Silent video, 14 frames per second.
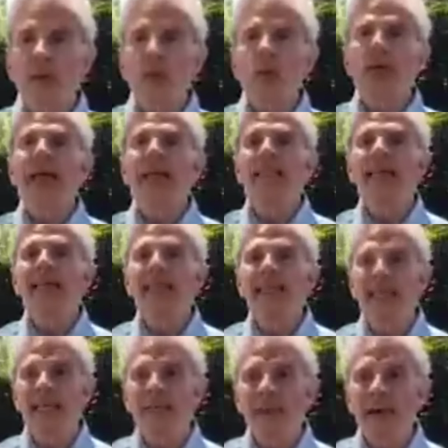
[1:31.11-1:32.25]
una
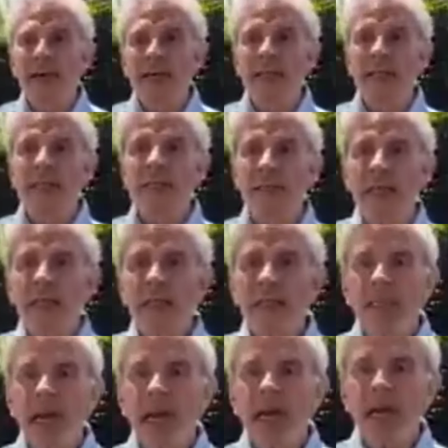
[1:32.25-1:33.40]
alternativa
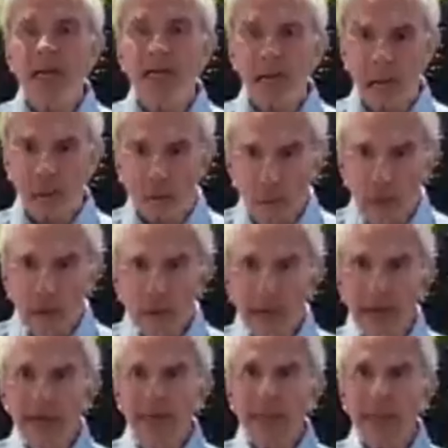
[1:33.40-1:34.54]
distinta,
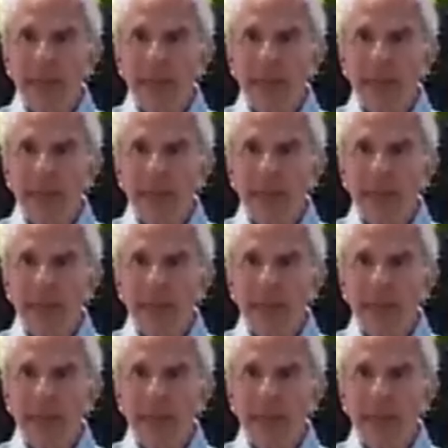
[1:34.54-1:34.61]
nueva,